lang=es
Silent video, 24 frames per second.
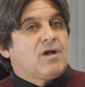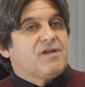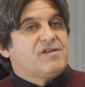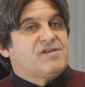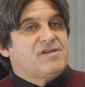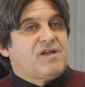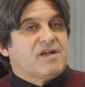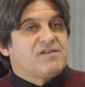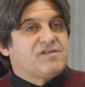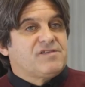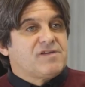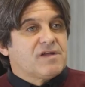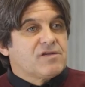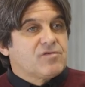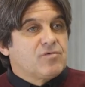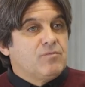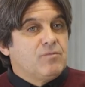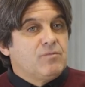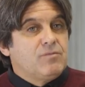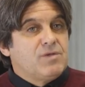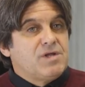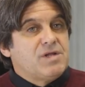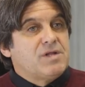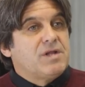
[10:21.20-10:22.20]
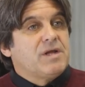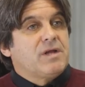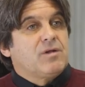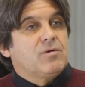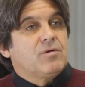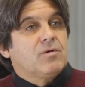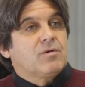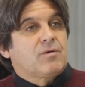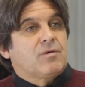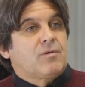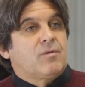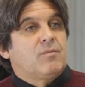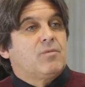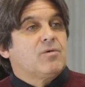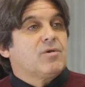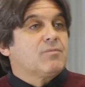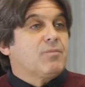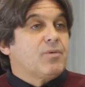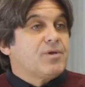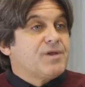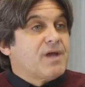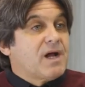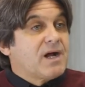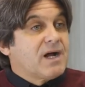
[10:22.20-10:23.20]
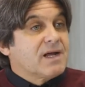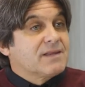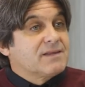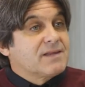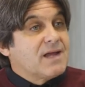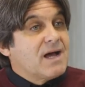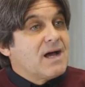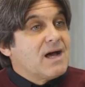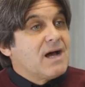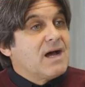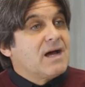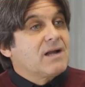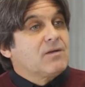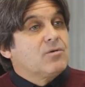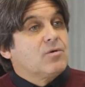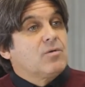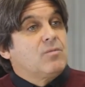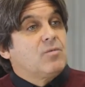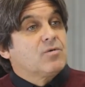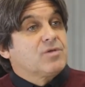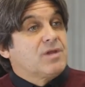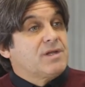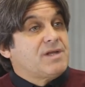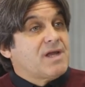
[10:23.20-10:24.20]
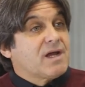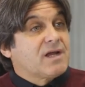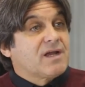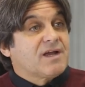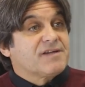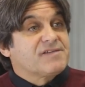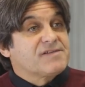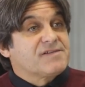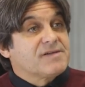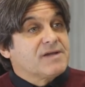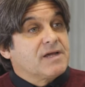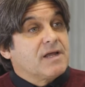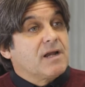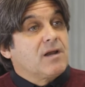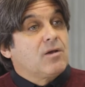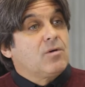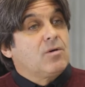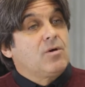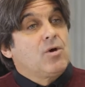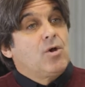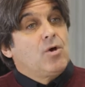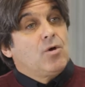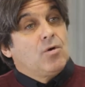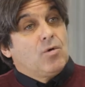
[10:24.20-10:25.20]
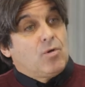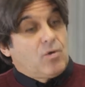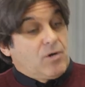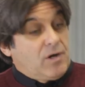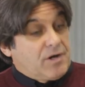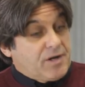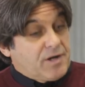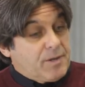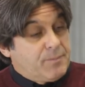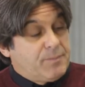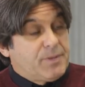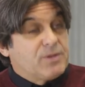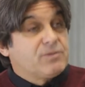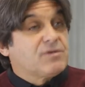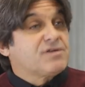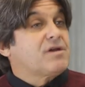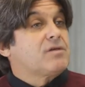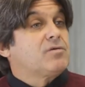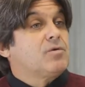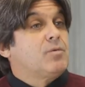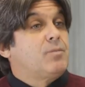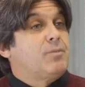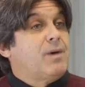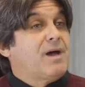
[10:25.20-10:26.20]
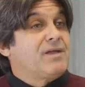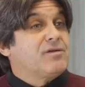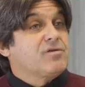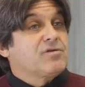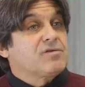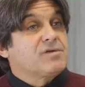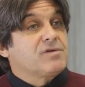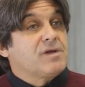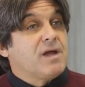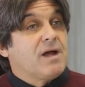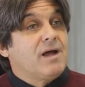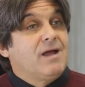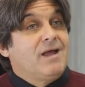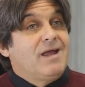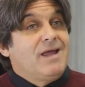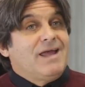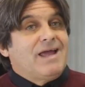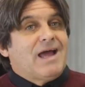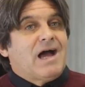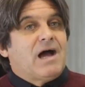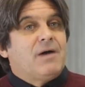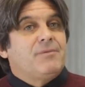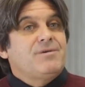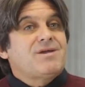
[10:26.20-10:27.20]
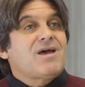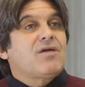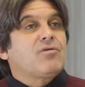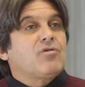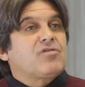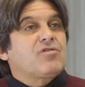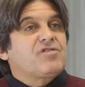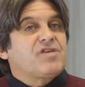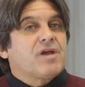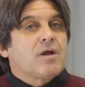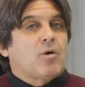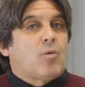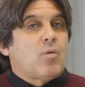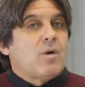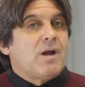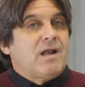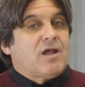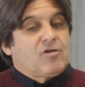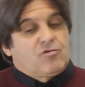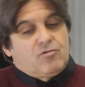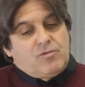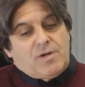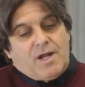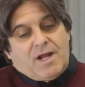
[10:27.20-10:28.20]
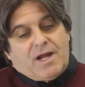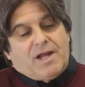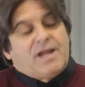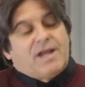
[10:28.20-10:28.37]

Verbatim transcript: a si hacías un dinero, cómo lo podías gastar o cómo tenías que hacerlo, o el respeto hacia tus padres. O sea, había dos escuelas, una